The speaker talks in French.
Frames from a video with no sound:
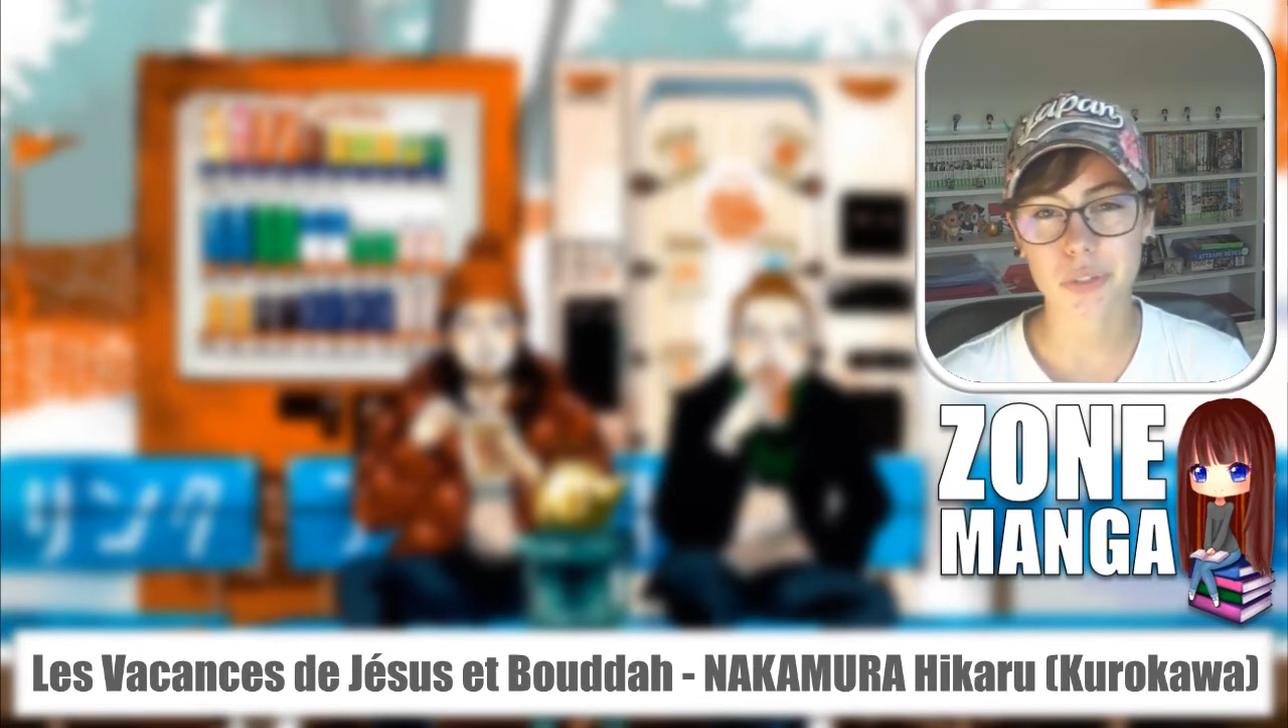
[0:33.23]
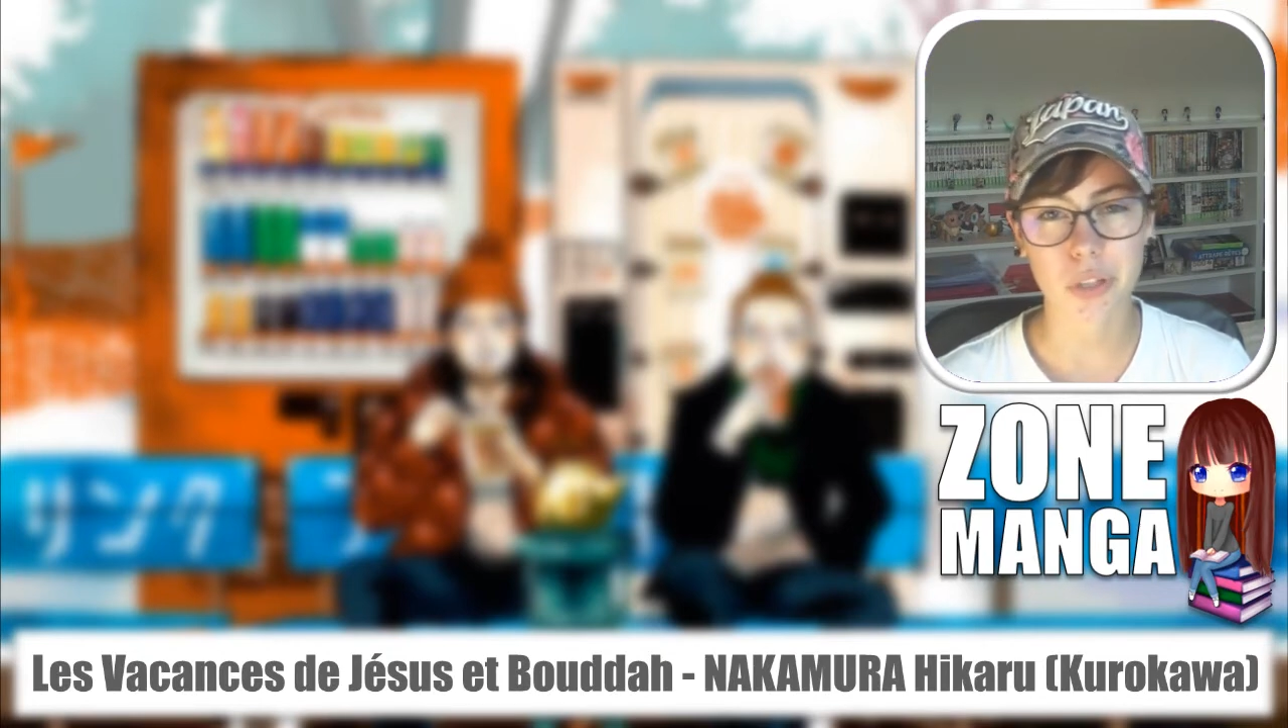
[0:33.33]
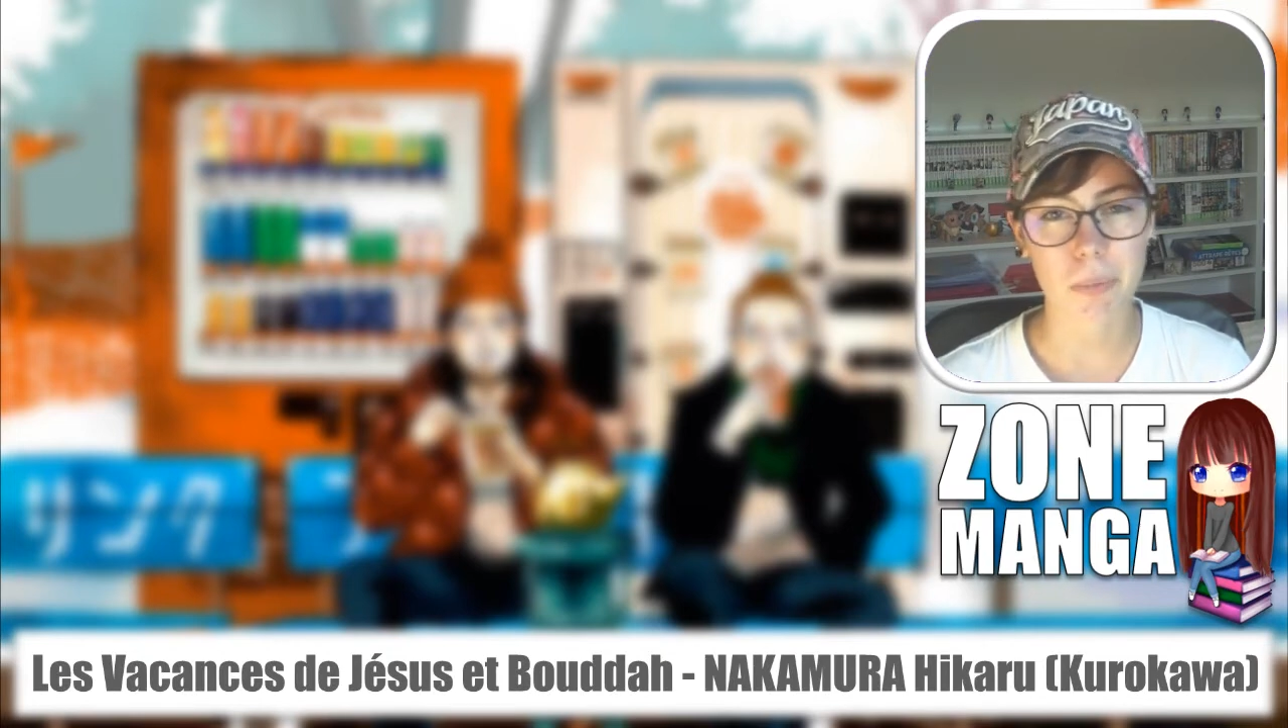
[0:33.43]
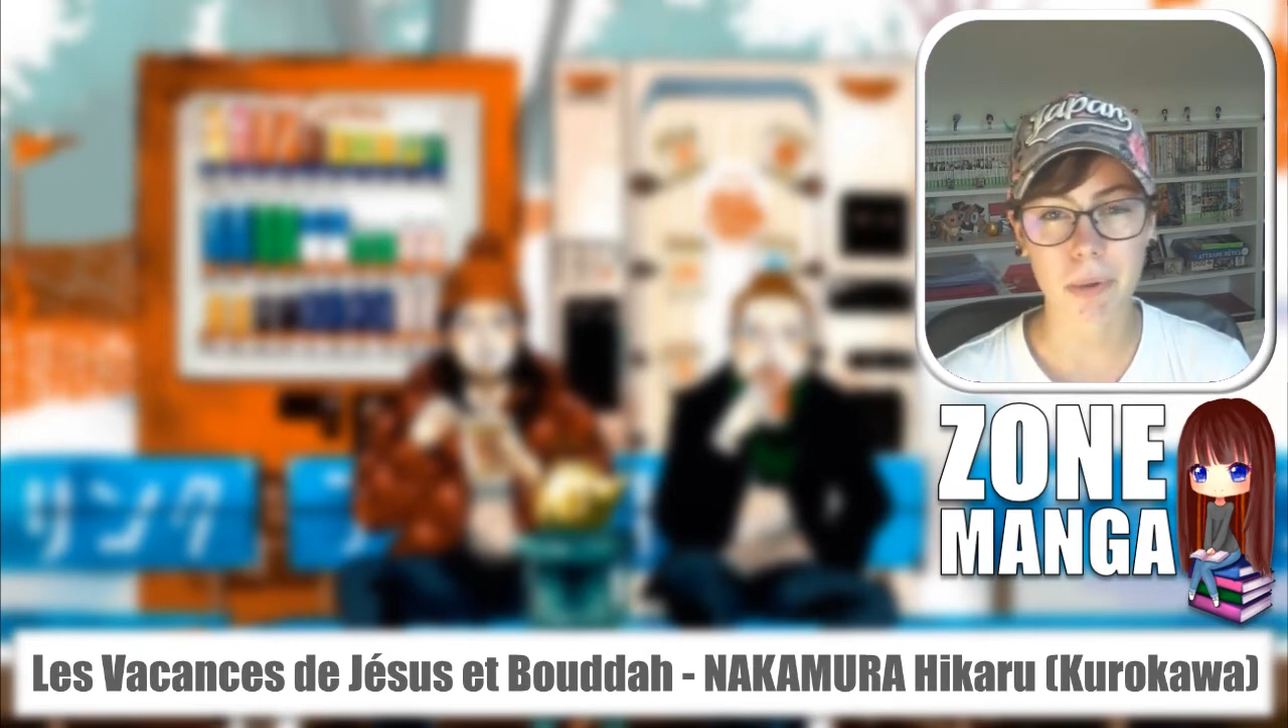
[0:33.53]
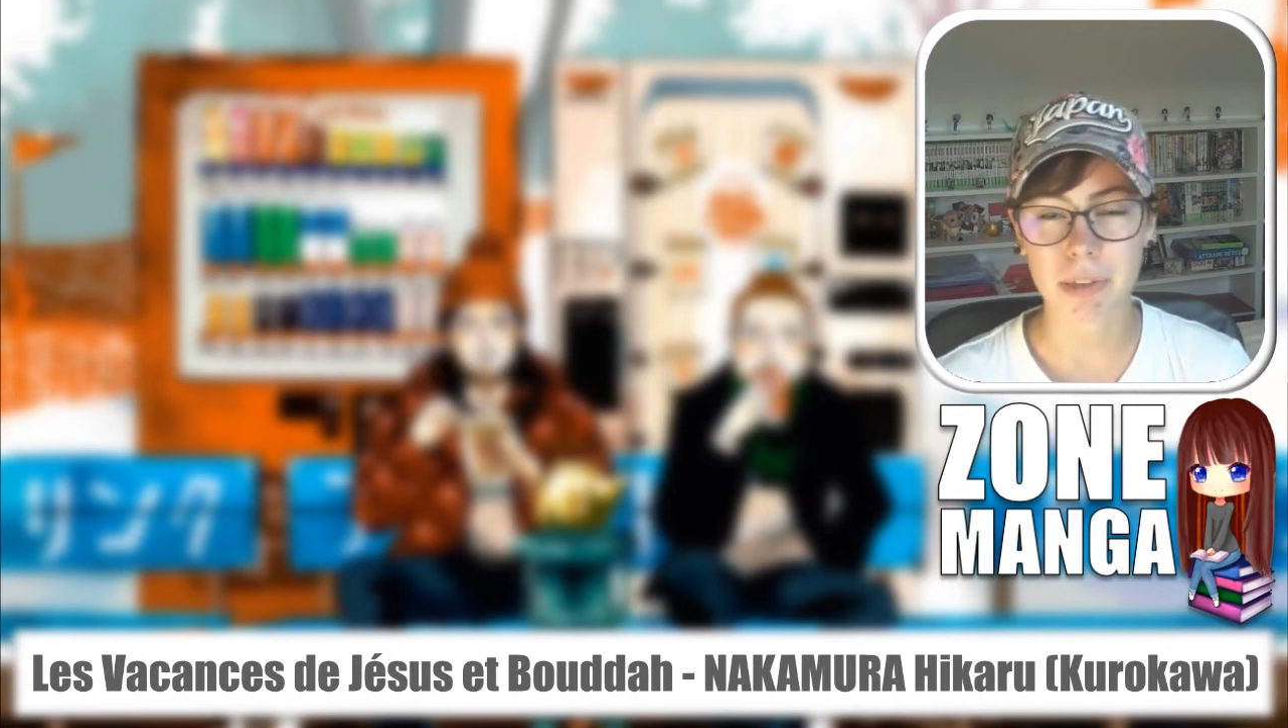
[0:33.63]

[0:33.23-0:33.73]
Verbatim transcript: vous aurez pas